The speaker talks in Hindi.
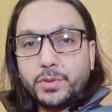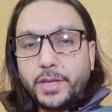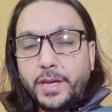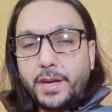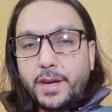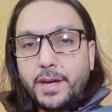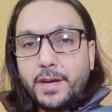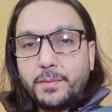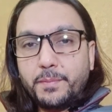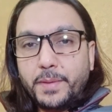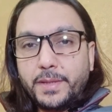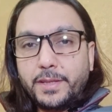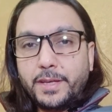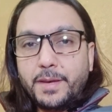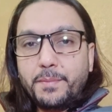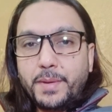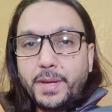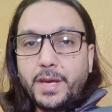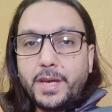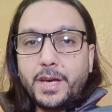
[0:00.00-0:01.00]
दो तेरह में
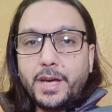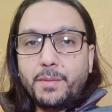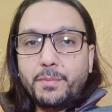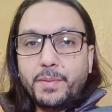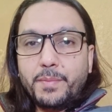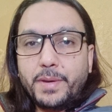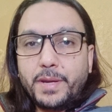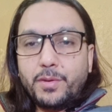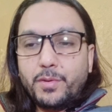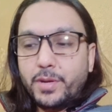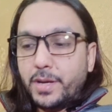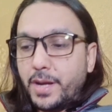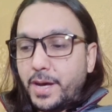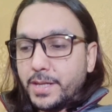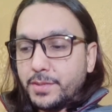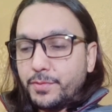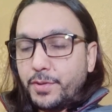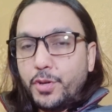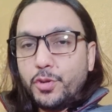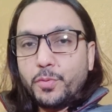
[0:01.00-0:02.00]
थे मेरे ख्याल में मैंने उन्हें
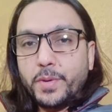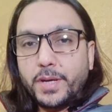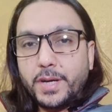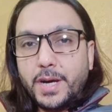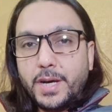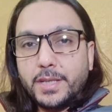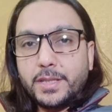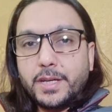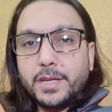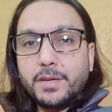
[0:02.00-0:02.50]
लास्ट वीडियो में कहा